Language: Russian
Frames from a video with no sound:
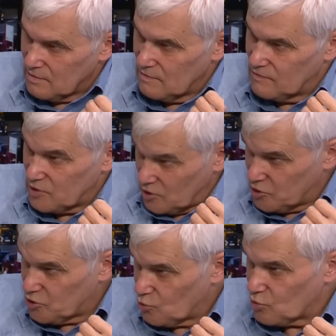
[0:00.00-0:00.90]

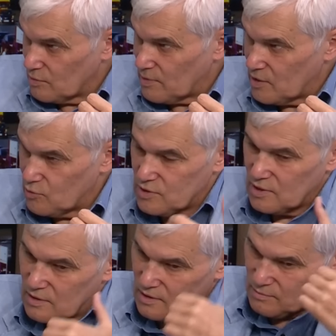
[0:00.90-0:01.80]
высокочастотным
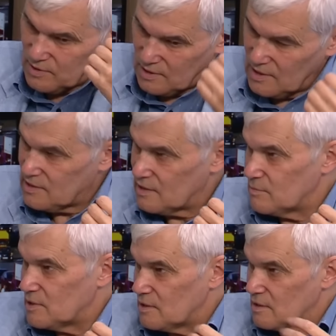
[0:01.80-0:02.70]
радиосигналом и лазерным
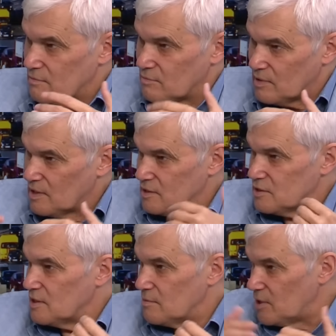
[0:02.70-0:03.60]
сигналом
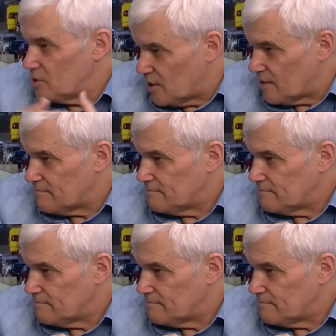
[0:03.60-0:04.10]
разница небольшая.